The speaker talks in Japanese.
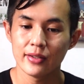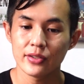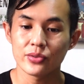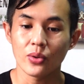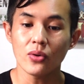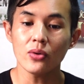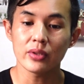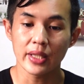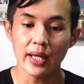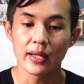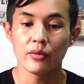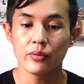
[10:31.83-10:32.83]
そこ
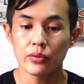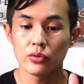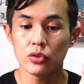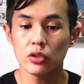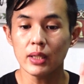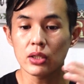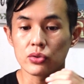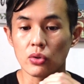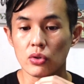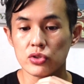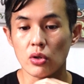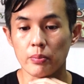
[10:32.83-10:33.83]
で、車の
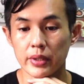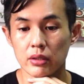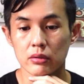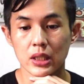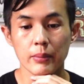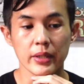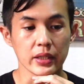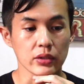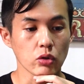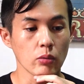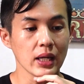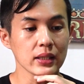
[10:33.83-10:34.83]
調子を見るために
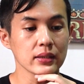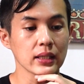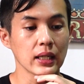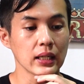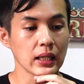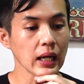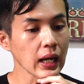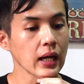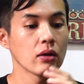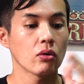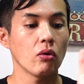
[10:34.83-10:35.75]
止まったんが、